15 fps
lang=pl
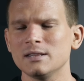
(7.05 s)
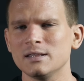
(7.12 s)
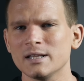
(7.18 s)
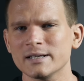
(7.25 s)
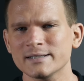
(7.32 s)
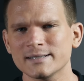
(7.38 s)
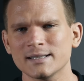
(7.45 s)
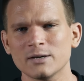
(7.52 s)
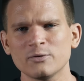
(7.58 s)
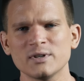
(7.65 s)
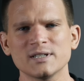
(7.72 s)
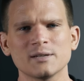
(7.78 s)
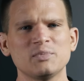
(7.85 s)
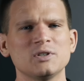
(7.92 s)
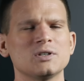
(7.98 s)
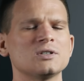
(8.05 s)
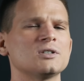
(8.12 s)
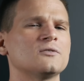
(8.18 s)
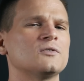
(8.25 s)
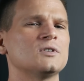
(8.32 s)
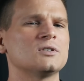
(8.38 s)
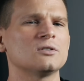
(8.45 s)
na stałe zapisze
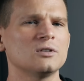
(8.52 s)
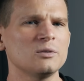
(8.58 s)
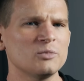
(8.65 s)
się w historii